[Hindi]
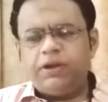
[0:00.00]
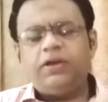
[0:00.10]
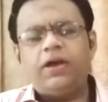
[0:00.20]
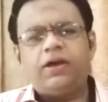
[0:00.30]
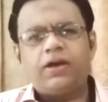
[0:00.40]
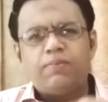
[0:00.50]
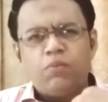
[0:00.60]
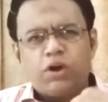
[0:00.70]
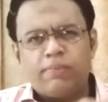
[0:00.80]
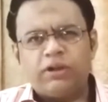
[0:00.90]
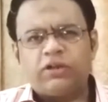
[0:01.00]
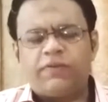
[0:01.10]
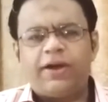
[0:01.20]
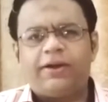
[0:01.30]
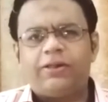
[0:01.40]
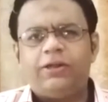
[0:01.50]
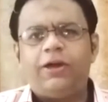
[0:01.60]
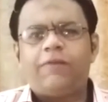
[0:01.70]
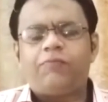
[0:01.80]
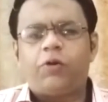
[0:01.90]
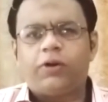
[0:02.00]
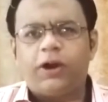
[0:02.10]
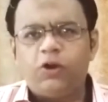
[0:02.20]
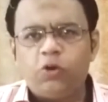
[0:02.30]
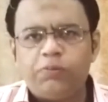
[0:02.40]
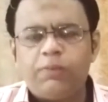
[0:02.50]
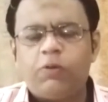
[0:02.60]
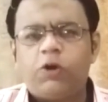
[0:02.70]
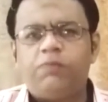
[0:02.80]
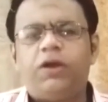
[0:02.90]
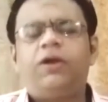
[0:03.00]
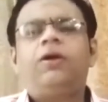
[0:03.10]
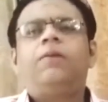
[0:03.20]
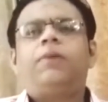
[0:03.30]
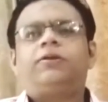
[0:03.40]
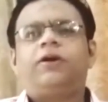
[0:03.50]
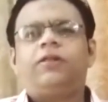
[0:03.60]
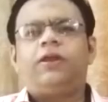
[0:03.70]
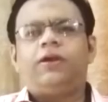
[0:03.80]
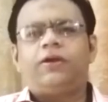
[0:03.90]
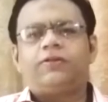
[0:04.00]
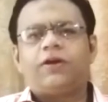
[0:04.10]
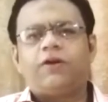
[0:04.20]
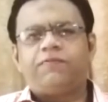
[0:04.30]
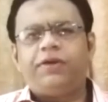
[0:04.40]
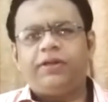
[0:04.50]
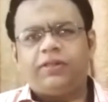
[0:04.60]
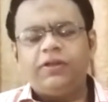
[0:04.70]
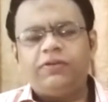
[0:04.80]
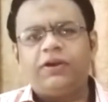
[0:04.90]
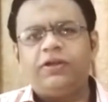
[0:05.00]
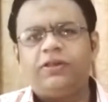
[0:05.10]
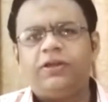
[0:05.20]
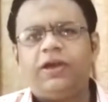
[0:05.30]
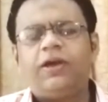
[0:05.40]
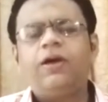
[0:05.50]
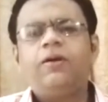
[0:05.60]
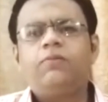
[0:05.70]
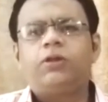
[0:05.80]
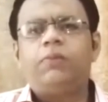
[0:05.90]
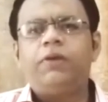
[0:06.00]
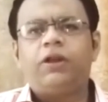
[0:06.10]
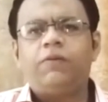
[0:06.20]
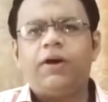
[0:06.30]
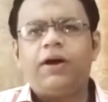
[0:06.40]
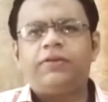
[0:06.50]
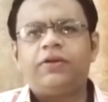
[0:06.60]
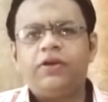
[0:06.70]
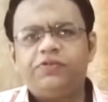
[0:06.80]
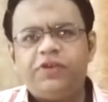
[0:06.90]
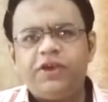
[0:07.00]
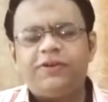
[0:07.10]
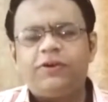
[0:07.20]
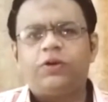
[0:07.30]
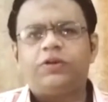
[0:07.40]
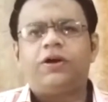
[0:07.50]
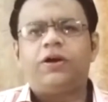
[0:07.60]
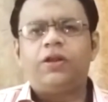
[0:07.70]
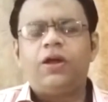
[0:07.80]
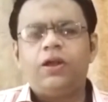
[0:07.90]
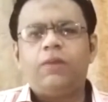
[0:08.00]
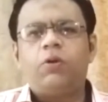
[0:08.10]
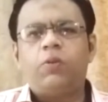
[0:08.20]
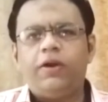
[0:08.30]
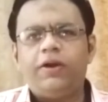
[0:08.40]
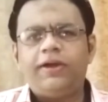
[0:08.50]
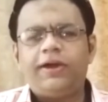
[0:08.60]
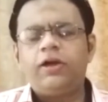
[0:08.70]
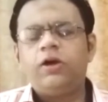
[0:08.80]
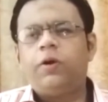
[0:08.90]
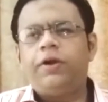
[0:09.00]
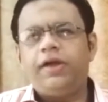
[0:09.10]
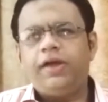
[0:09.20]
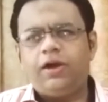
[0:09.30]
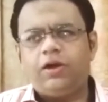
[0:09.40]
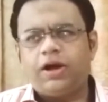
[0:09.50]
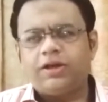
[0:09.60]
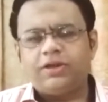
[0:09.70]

पीटीआई का मुकम्मल सफाया कर दिया और कैंटोनमेंट बोर्ड में पाकिस्तान तरीके इंसाफ ने तीन सीटें जीती हैं मुस्लिम लीग नवाज छः सीटों के साथ नंबर वन रही है और एक